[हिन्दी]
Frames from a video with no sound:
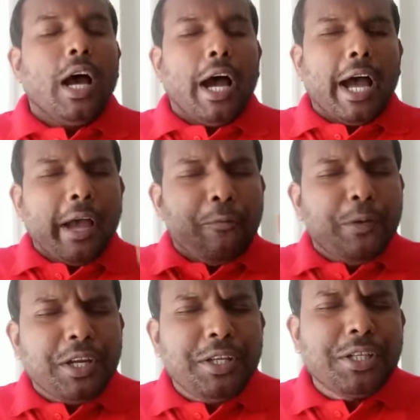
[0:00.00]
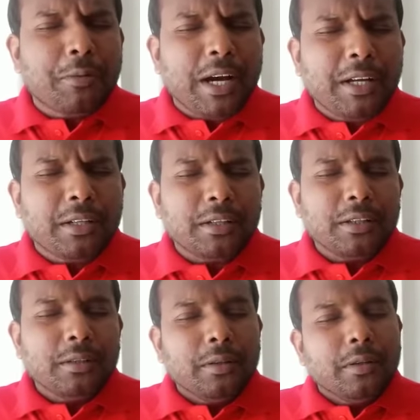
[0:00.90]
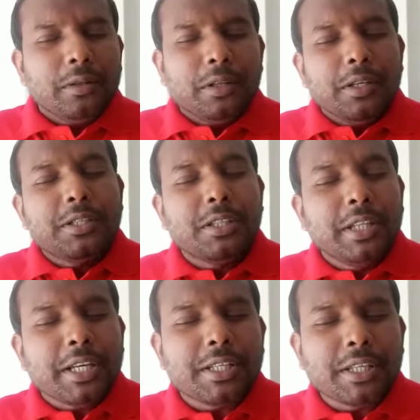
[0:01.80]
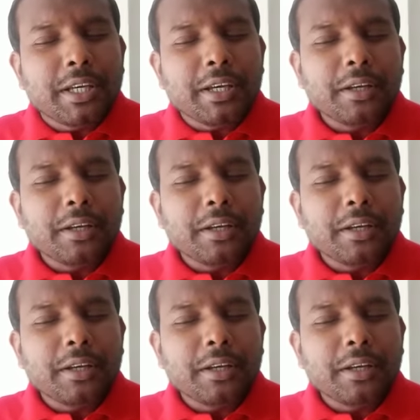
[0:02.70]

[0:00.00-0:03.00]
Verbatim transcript: अय वीर जवान इस देश के